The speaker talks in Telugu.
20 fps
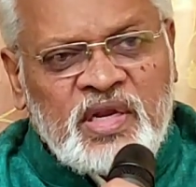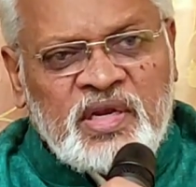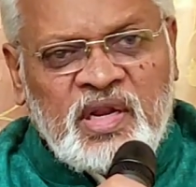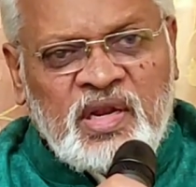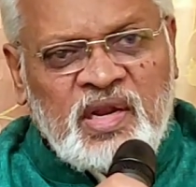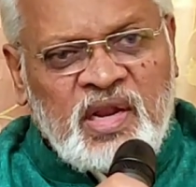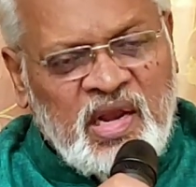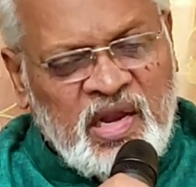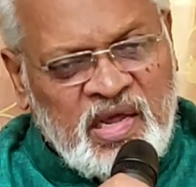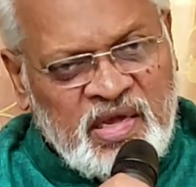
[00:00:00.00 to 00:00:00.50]
కూడా
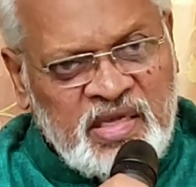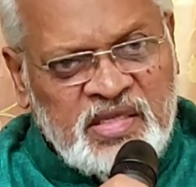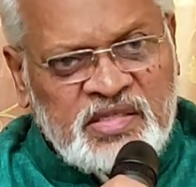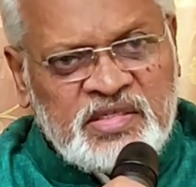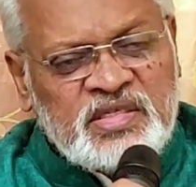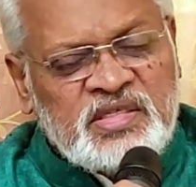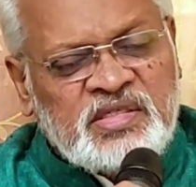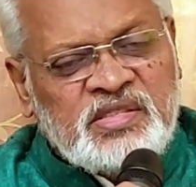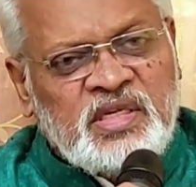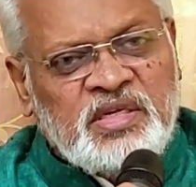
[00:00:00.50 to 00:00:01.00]
నిన్ను అలాగే
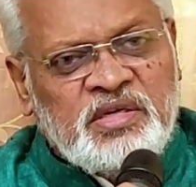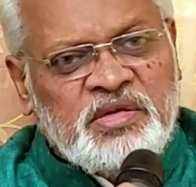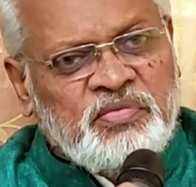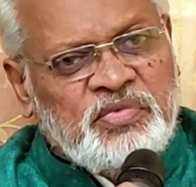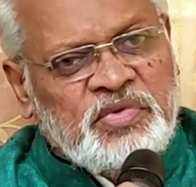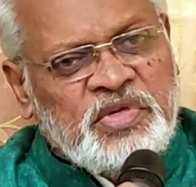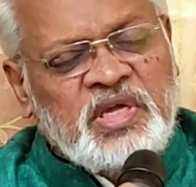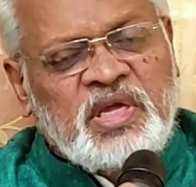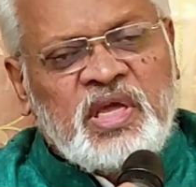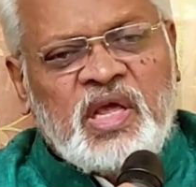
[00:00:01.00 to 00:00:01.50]
చేస్తే
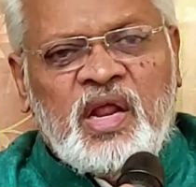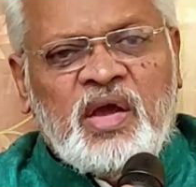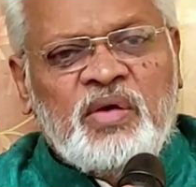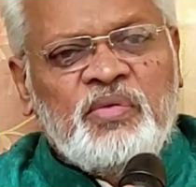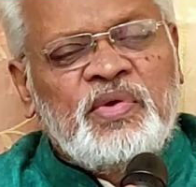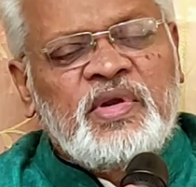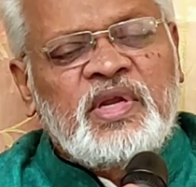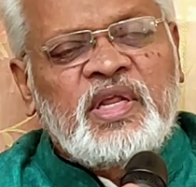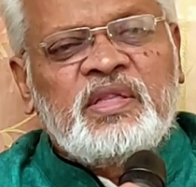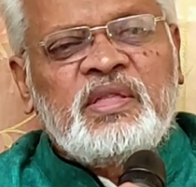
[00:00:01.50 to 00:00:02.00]
నువ్వు నీకు
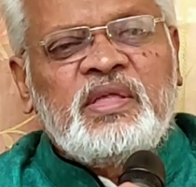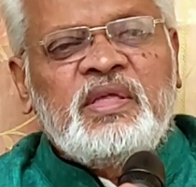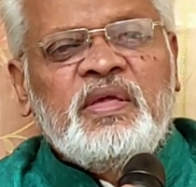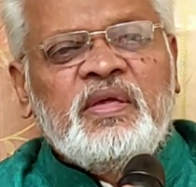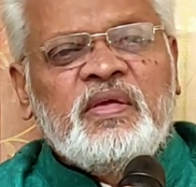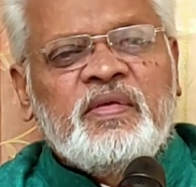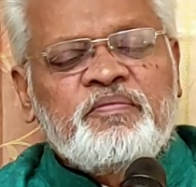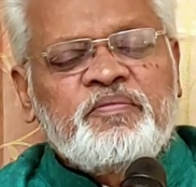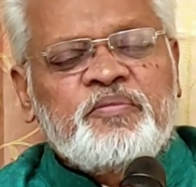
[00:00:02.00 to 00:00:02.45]
ఎలాగుంటుంది